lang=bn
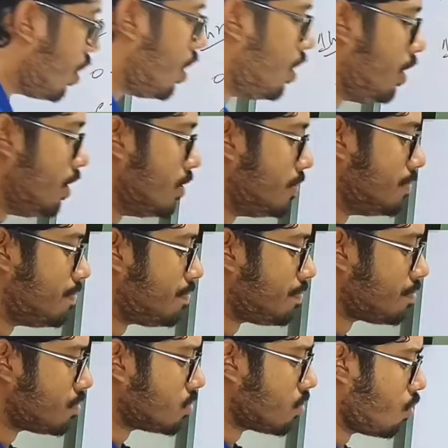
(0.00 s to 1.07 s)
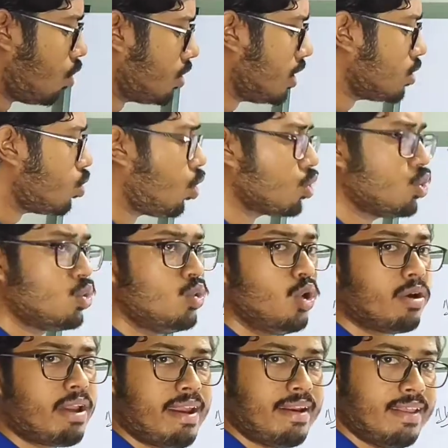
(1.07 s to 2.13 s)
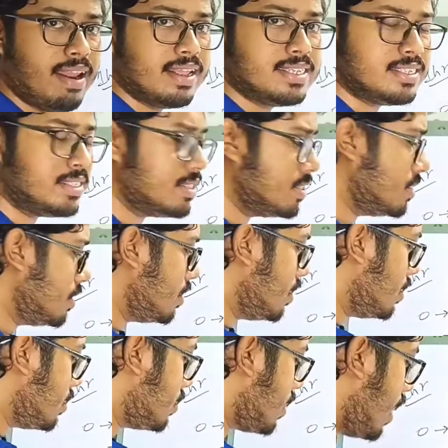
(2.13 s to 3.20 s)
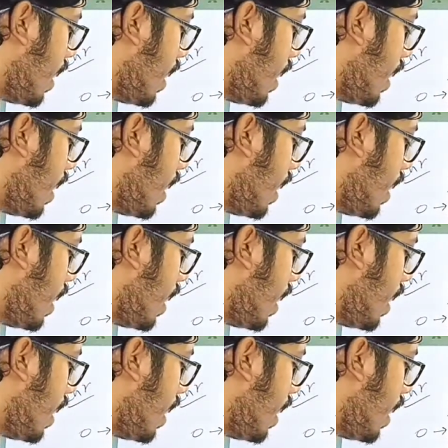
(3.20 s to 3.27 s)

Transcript: হয় অর্থাৎ কতগুলো ক্যান্ডেল আছে তার